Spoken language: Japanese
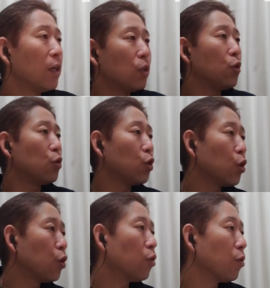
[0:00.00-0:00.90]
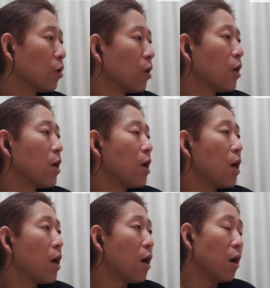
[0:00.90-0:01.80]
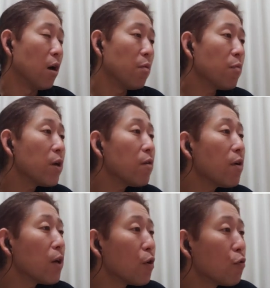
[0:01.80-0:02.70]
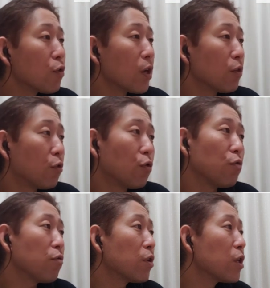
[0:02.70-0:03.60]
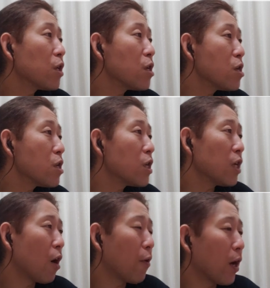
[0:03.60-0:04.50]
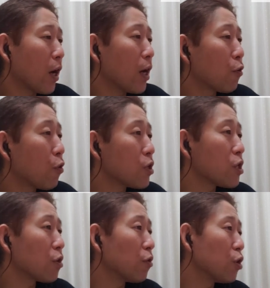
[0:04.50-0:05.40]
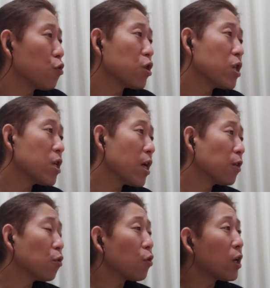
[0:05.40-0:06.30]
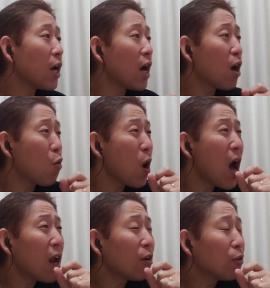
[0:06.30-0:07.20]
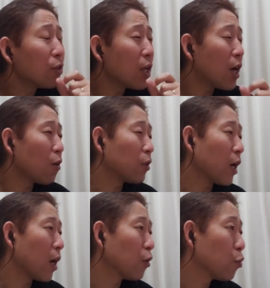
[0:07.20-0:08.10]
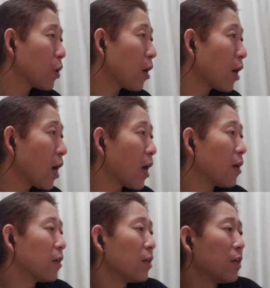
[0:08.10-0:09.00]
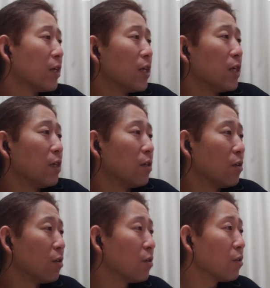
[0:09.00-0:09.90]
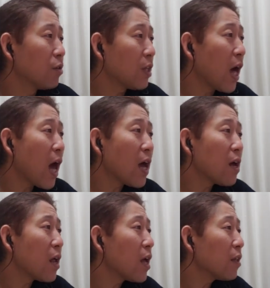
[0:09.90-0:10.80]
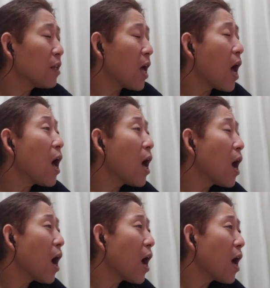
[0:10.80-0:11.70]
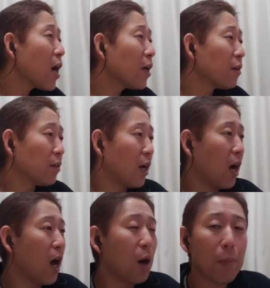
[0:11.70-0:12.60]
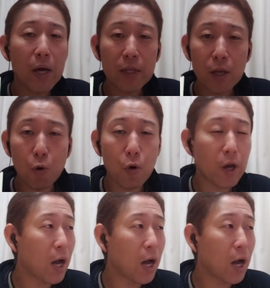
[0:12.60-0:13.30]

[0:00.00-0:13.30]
てんてくてん、雨は夜更け好きに柔らかい声ジェシ君。雪へと変わるだろう。高尾も柔らかい。サイレンダイ。甘いね、声